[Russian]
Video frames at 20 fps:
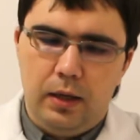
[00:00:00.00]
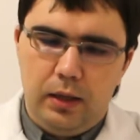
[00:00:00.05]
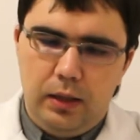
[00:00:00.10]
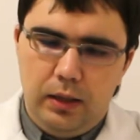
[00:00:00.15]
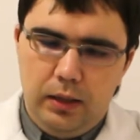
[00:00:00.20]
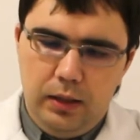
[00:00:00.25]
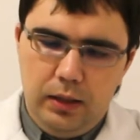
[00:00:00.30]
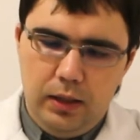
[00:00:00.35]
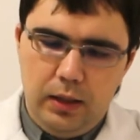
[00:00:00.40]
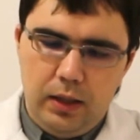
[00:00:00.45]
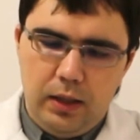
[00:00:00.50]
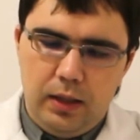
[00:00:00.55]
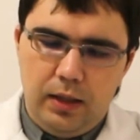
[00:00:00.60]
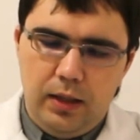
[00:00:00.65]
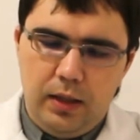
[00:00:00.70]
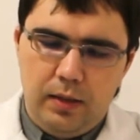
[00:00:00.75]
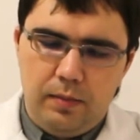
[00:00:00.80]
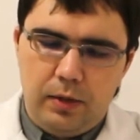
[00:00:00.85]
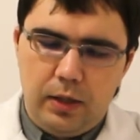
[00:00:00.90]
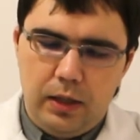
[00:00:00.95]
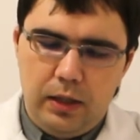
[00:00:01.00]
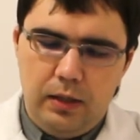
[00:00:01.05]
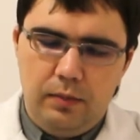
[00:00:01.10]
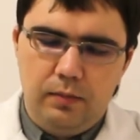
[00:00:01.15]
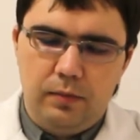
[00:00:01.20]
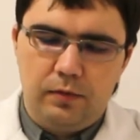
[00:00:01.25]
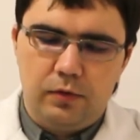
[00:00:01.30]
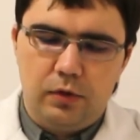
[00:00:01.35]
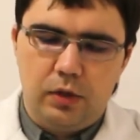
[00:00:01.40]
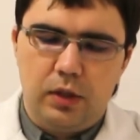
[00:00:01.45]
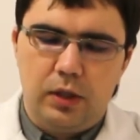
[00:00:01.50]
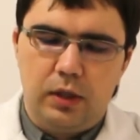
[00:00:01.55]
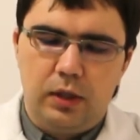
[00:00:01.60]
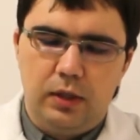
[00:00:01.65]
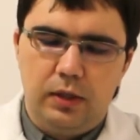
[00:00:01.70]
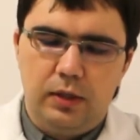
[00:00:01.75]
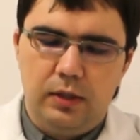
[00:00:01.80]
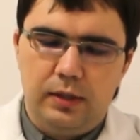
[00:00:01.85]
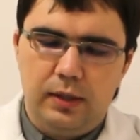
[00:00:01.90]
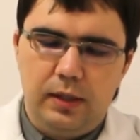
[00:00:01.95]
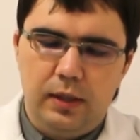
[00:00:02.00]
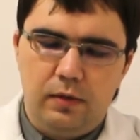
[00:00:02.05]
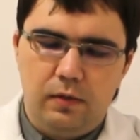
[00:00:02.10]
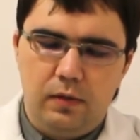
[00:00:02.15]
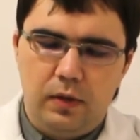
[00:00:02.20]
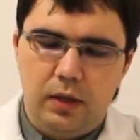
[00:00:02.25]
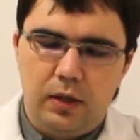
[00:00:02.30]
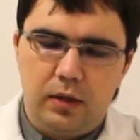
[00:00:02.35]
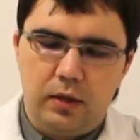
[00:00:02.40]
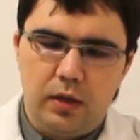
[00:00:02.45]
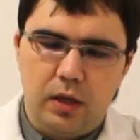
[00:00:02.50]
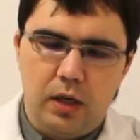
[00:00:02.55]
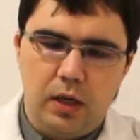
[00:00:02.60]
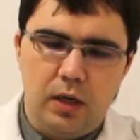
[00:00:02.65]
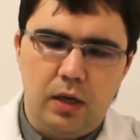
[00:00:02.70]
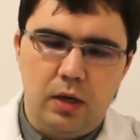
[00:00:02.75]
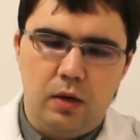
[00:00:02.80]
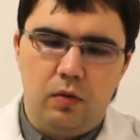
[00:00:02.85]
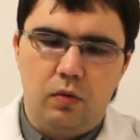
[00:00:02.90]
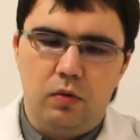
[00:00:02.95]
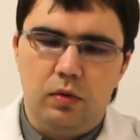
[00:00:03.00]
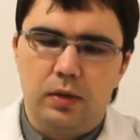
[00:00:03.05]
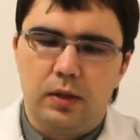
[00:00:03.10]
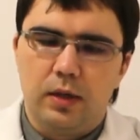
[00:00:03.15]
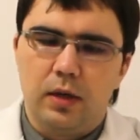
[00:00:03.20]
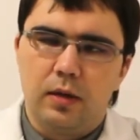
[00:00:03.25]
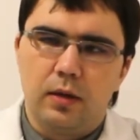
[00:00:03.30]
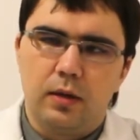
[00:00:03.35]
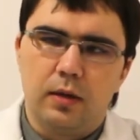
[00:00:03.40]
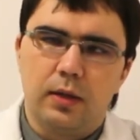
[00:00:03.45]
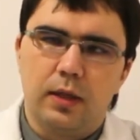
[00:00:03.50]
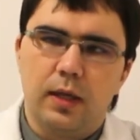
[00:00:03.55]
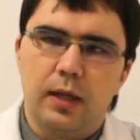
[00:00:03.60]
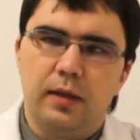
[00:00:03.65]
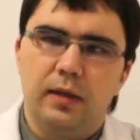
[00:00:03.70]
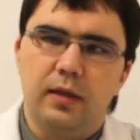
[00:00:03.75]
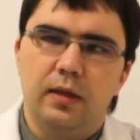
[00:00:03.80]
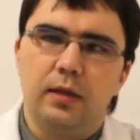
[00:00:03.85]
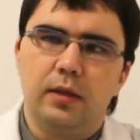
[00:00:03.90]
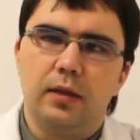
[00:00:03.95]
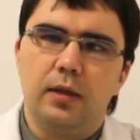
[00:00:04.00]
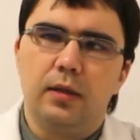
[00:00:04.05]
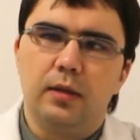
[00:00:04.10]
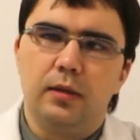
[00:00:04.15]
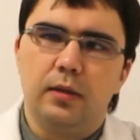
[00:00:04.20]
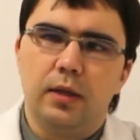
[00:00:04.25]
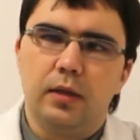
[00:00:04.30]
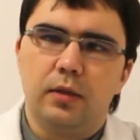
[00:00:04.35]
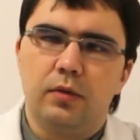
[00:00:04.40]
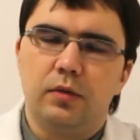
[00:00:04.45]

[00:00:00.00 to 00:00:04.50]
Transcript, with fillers: И необходимо все-таки исследование на олигоклональные антитела,